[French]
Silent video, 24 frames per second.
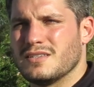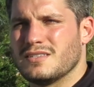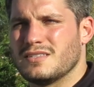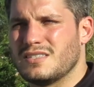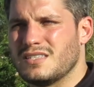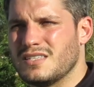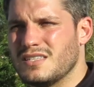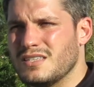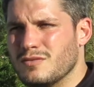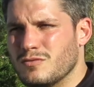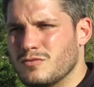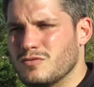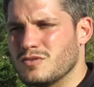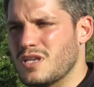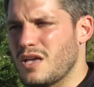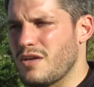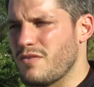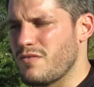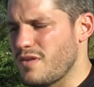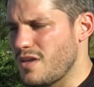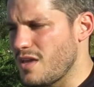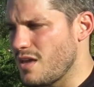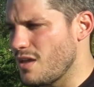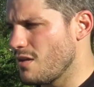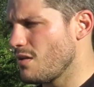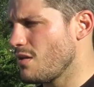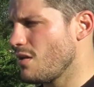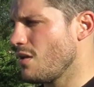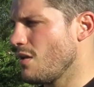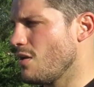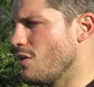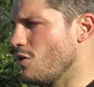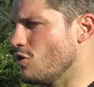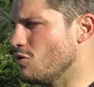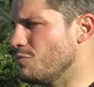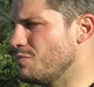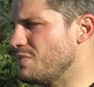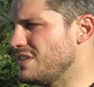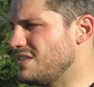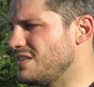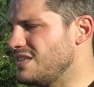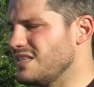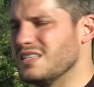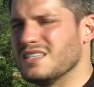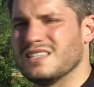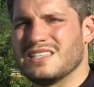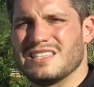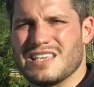Si vous avez une
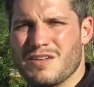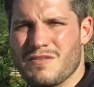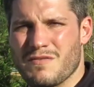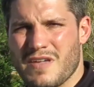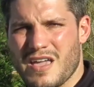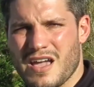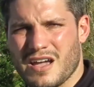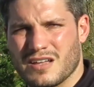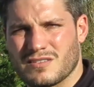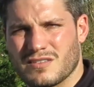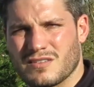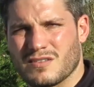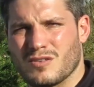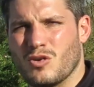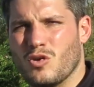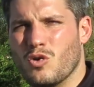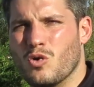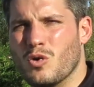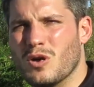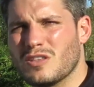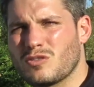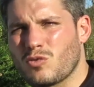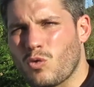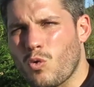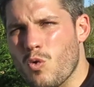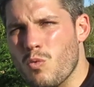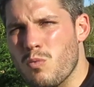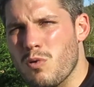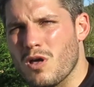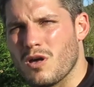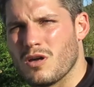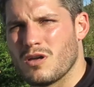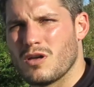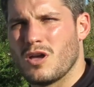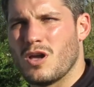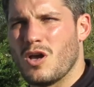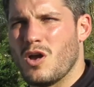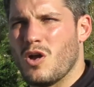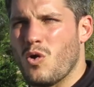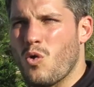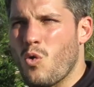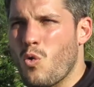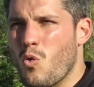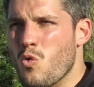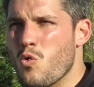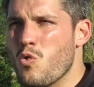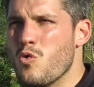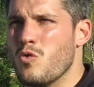piscine qui est verte, l'eau est trouble,
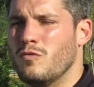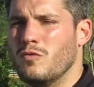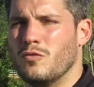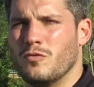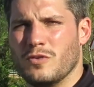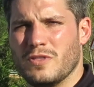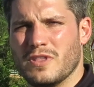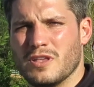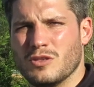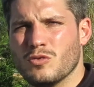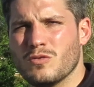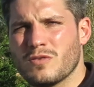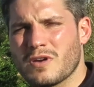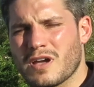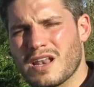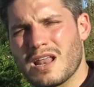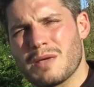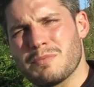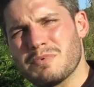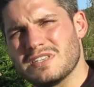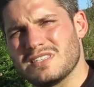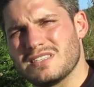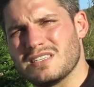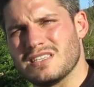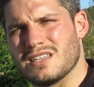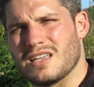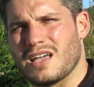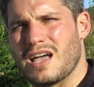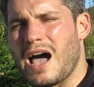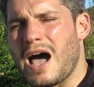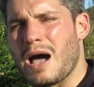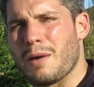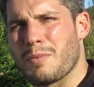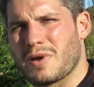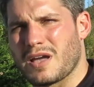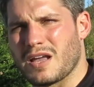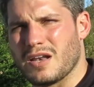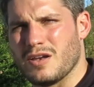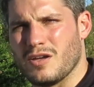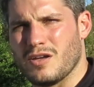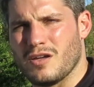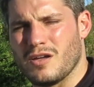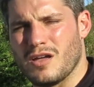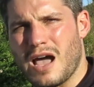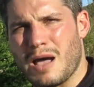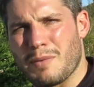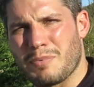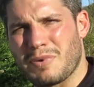ou vous venez d'ouvrir la piscine après
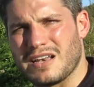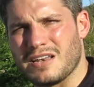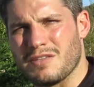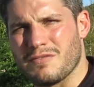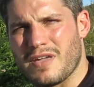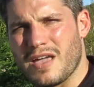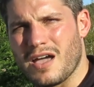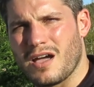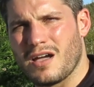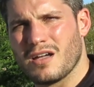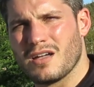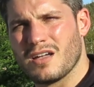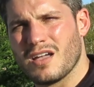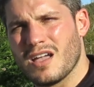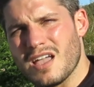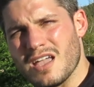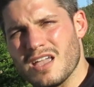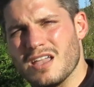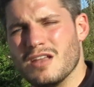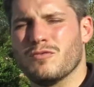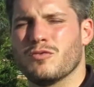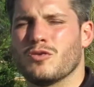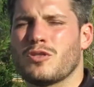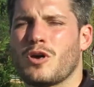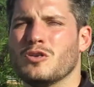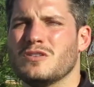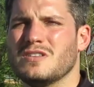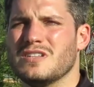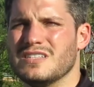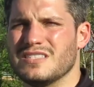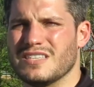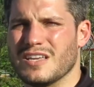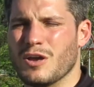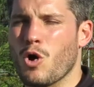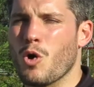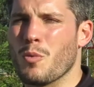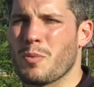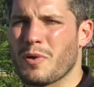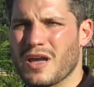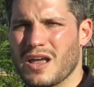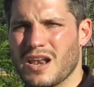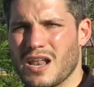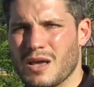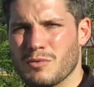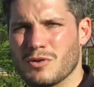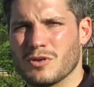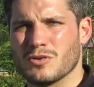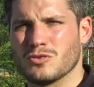l'hiver, il faudra utiliser au
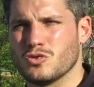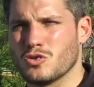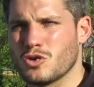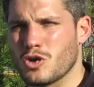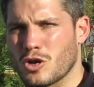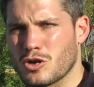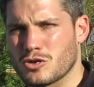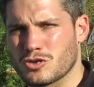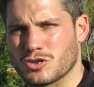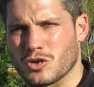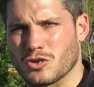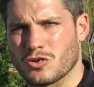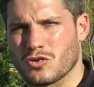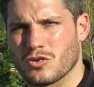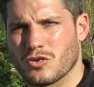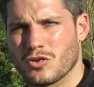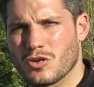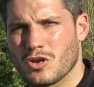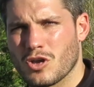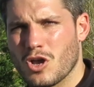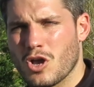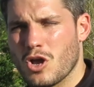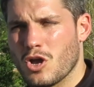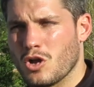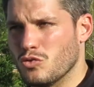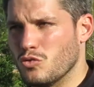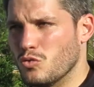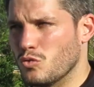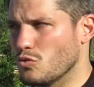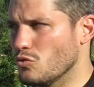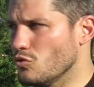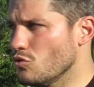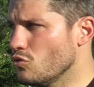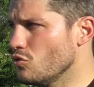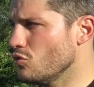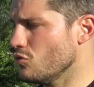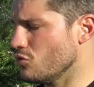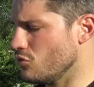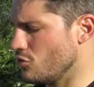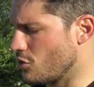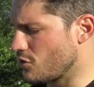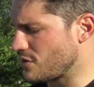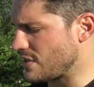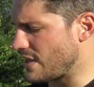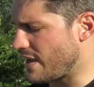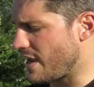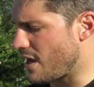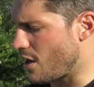préalable du chlore choc. Donc nous,
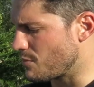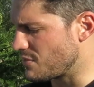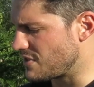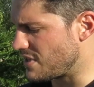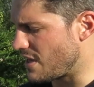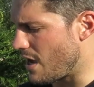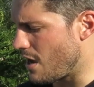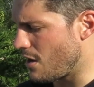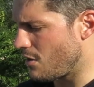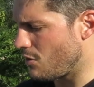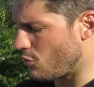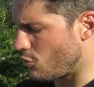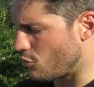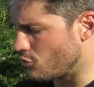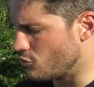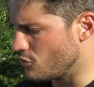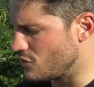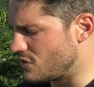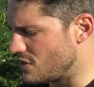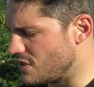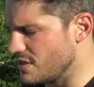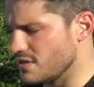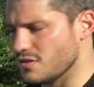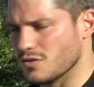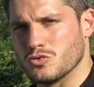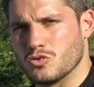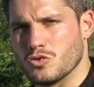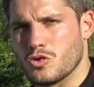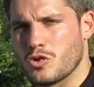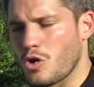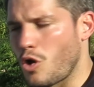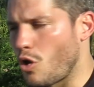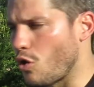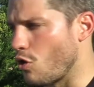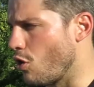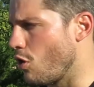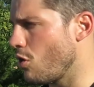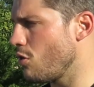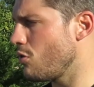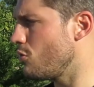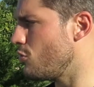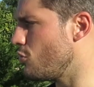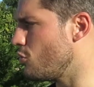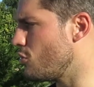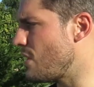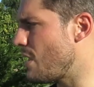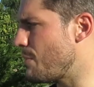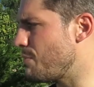dans un cas comme ça, on utilise du chlore lent,
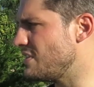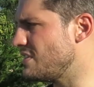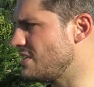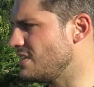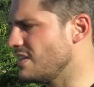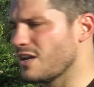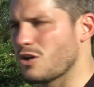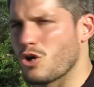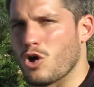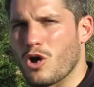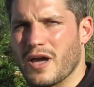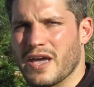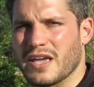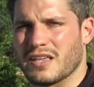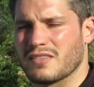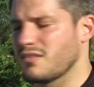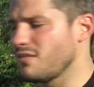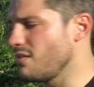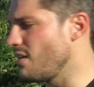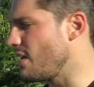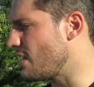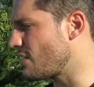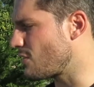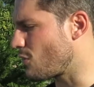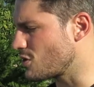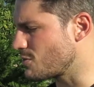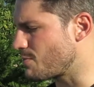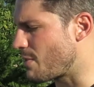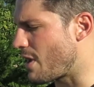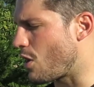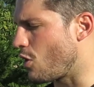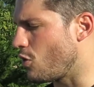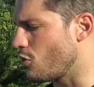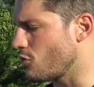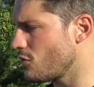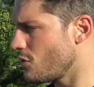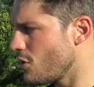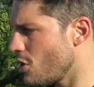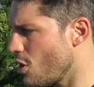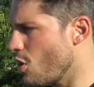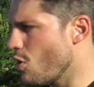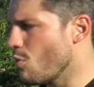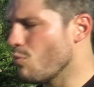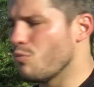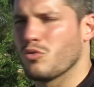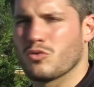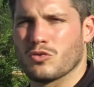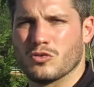l'eau de la piscine est correcte et transparente.
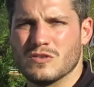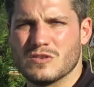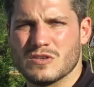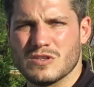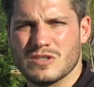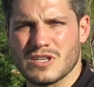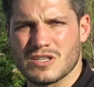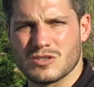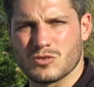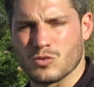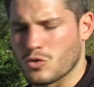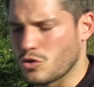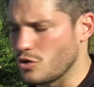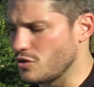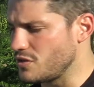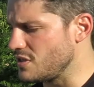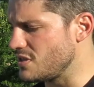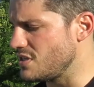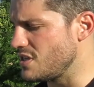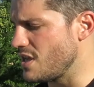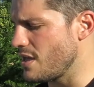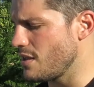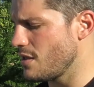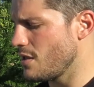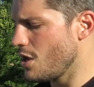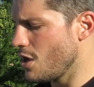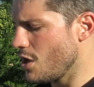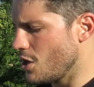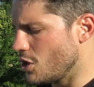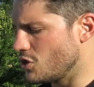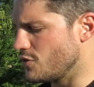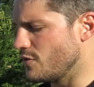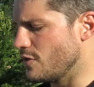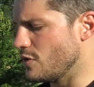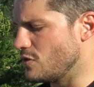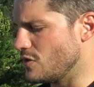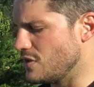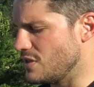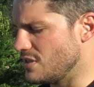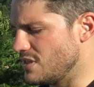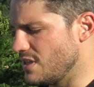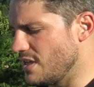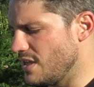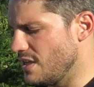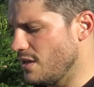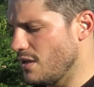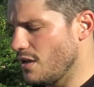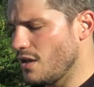Pour une utilisation quotidienne, je vais
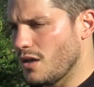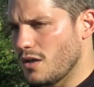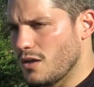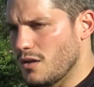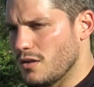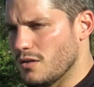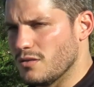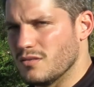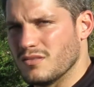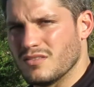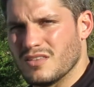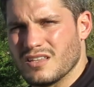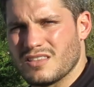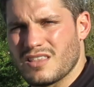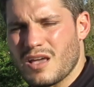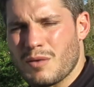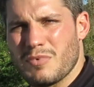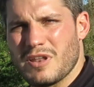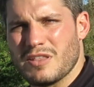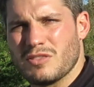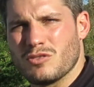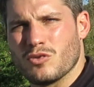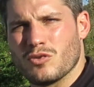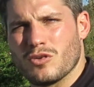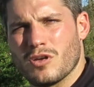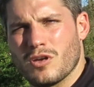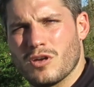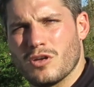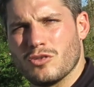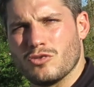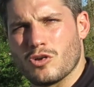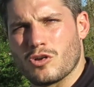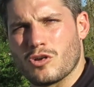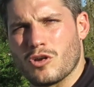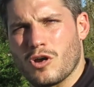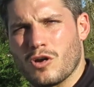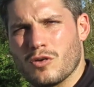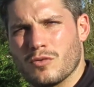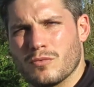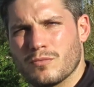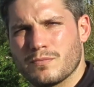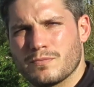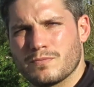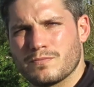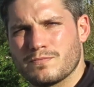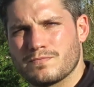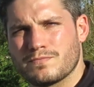utiliser des tablettes de, de chlore.